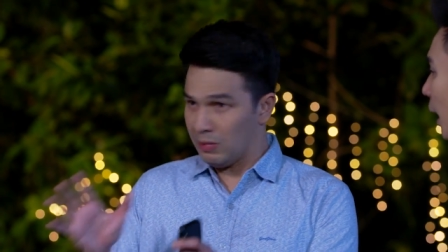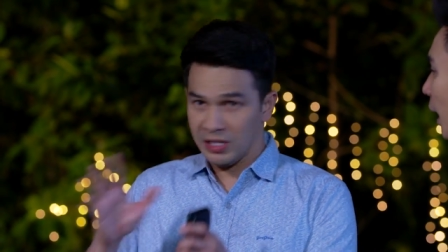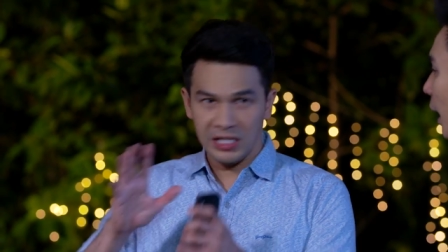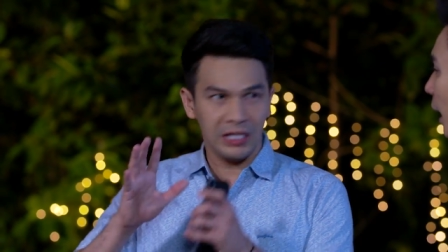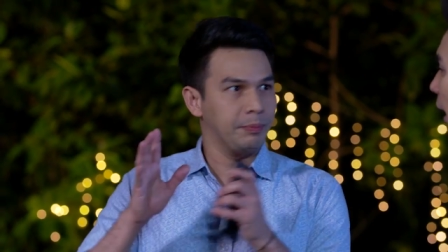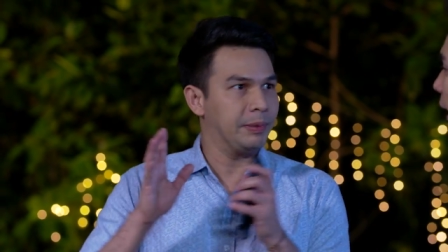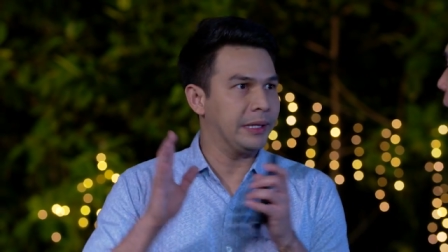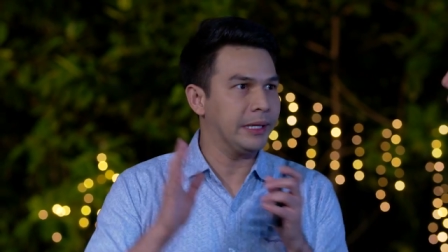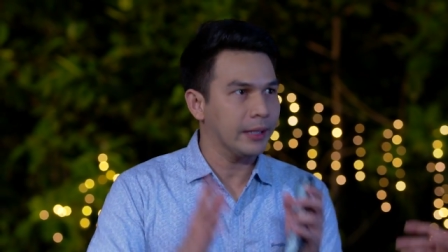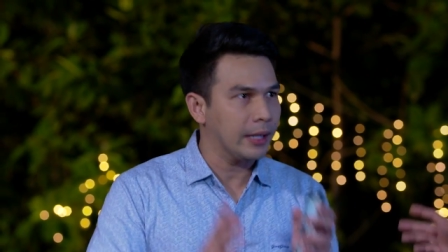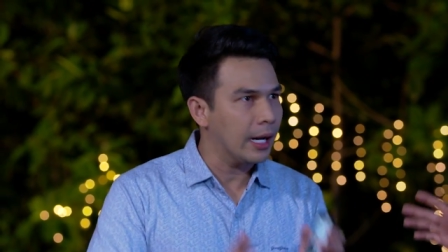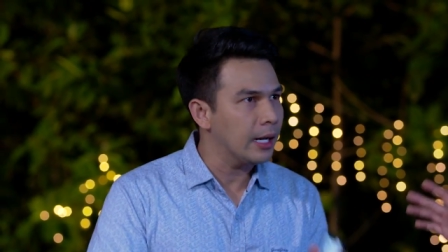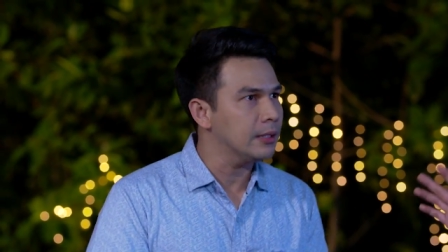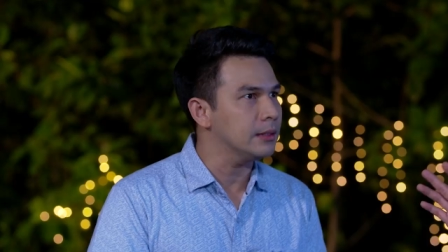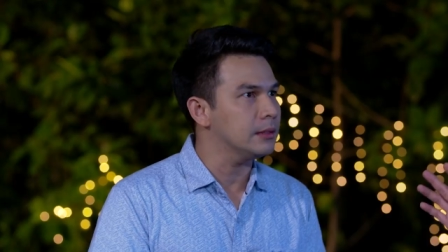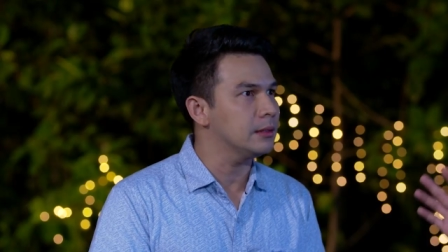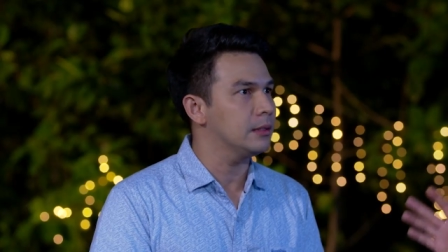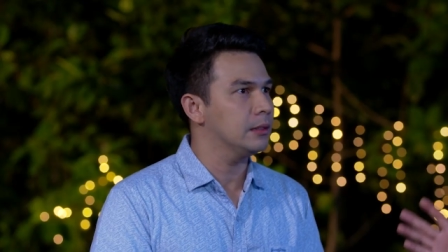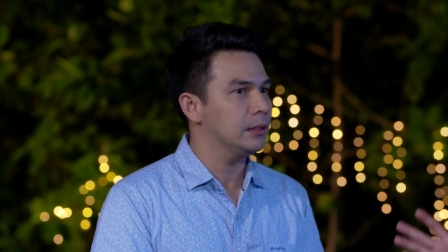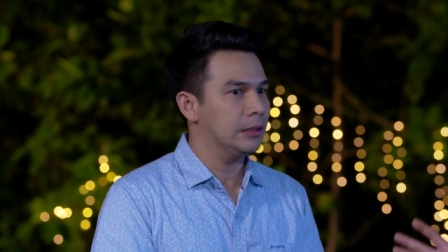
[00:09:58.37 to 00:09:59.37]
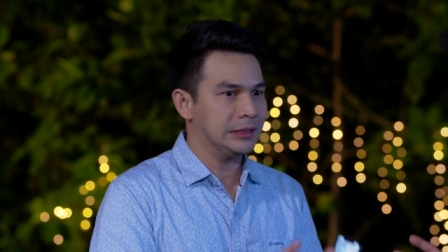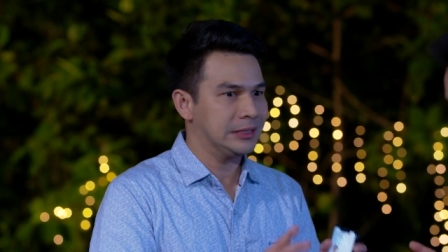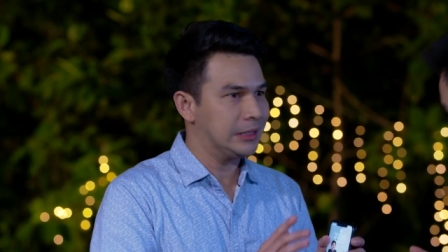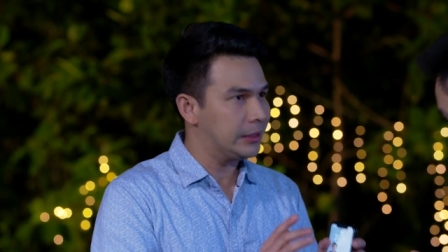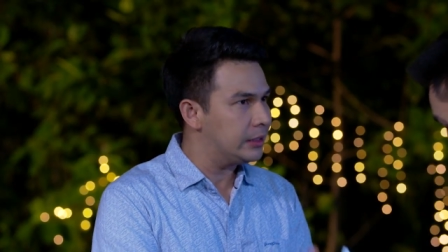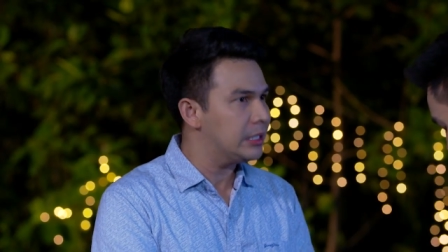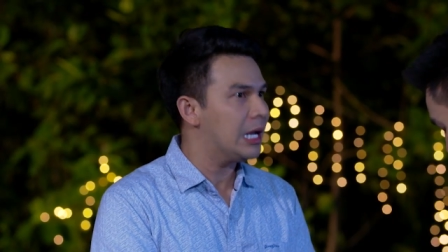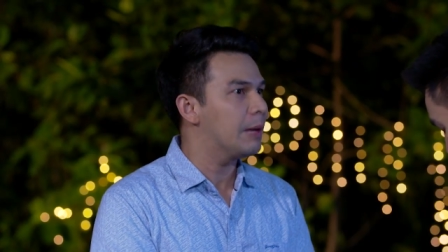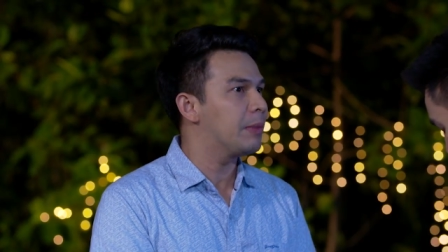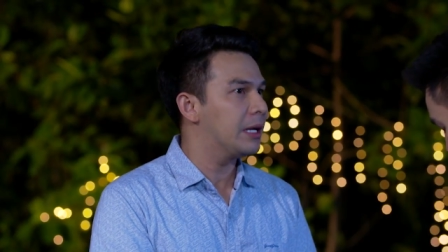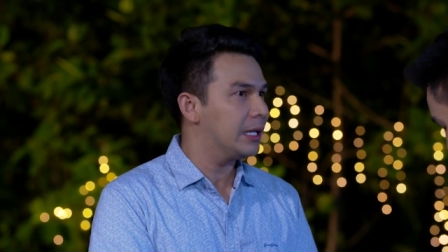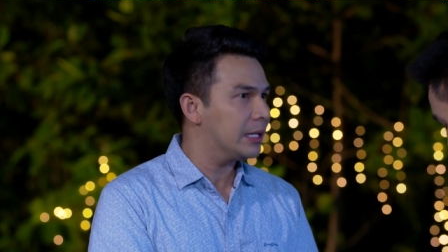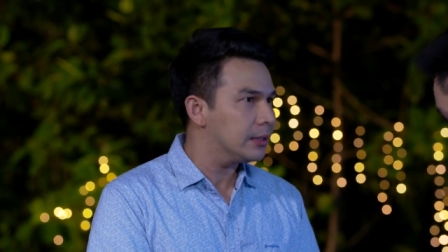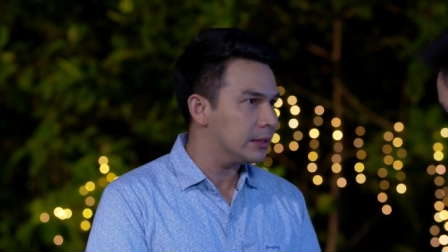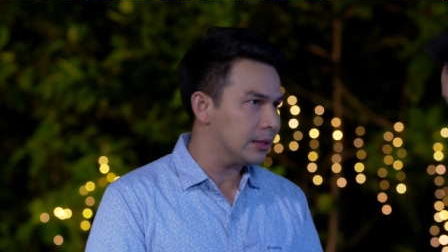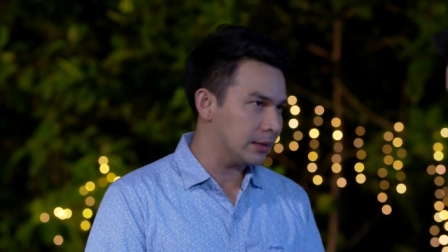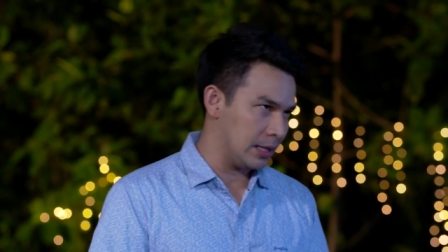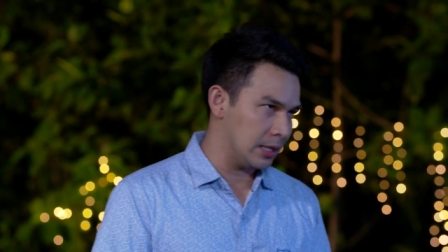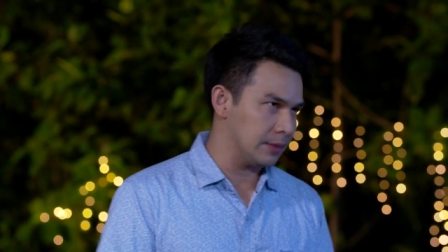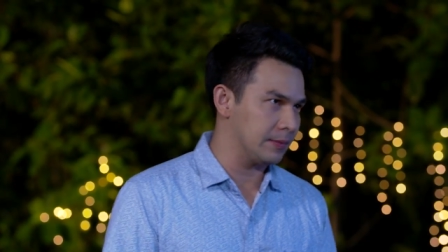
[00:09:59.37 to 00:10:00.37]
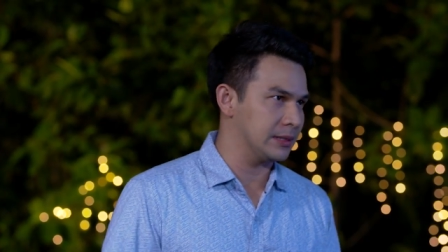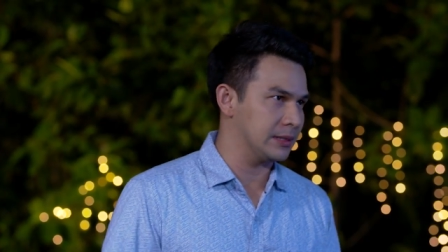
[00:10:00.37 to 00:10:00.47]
banyak pikiran, sedih apalagi tegang,